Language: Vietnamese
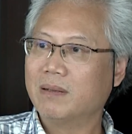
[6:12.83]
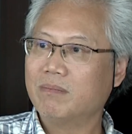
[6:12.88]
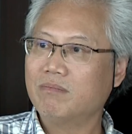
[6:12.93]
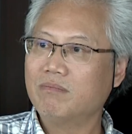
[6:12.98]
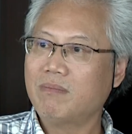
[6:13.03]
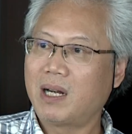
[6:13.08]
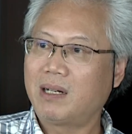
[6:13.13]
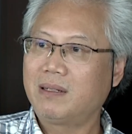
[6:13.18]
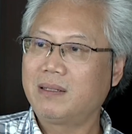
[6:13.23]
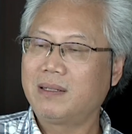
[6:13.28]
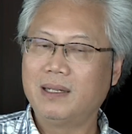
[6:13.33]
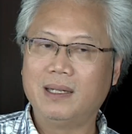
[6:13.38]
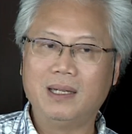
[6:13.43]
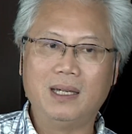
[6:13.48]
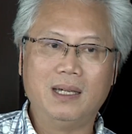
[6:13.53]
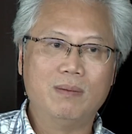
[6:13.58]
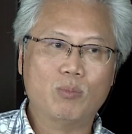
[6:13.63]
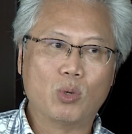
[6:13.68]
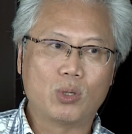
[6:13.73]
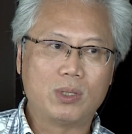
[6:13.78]
bất
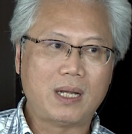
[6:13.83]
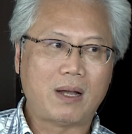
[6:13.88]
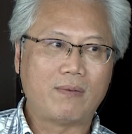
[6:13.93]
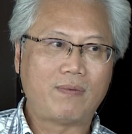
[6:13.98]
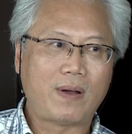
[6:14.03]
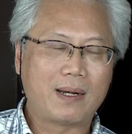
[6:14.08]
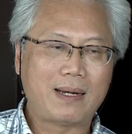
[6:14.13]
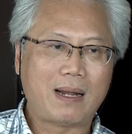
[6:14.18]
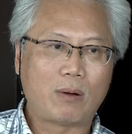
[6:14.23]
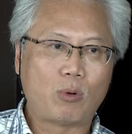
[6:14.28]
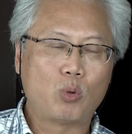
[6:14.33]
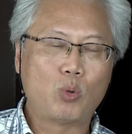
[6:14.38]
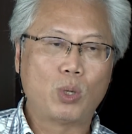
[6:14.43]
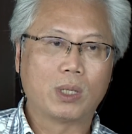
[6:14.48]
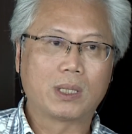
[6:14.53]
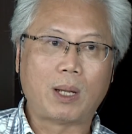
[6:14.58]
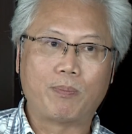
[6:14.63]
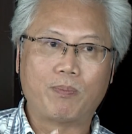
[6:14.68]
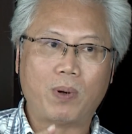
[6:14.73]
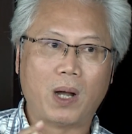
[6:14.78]
kỳ một nhà văn nào có
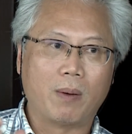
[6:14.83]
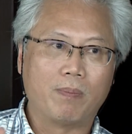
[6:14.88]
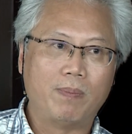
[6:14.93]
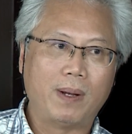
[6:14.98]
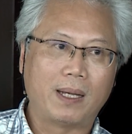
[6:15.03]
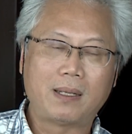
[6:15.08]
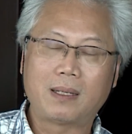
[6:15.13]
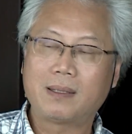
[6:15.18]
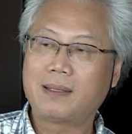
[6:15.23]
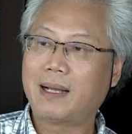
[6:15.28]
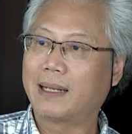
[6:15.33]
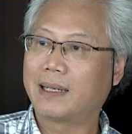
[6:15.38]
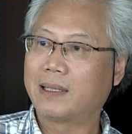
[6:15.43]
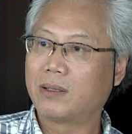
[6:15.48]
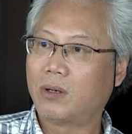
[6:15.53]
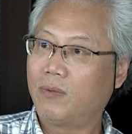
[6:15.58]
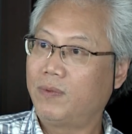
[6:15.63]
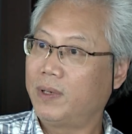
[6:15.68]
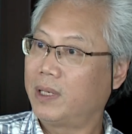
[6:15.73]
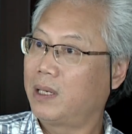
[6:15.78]
quyền tập hợp lại tất cả cái
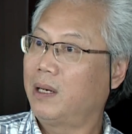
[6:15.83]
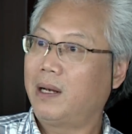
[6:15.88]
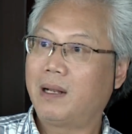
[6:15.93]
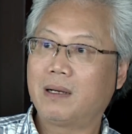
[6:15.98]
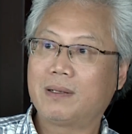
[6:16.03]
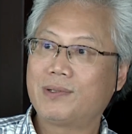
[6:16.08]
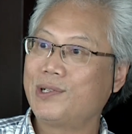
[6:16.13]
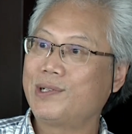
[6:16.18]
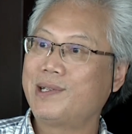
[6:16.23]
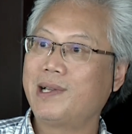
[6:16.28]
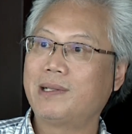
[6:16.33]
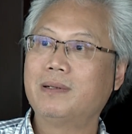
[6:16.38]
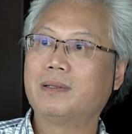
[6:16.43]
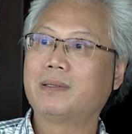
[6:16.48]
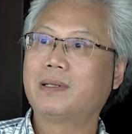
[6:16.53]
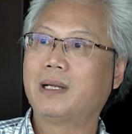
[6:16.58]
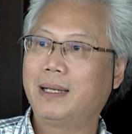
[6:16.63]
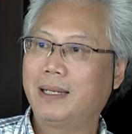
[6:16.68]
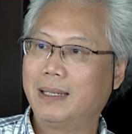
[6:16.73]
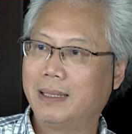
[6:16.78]
đó vì cái là sự kiện
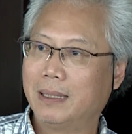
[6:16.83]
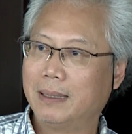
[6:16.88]
thực tế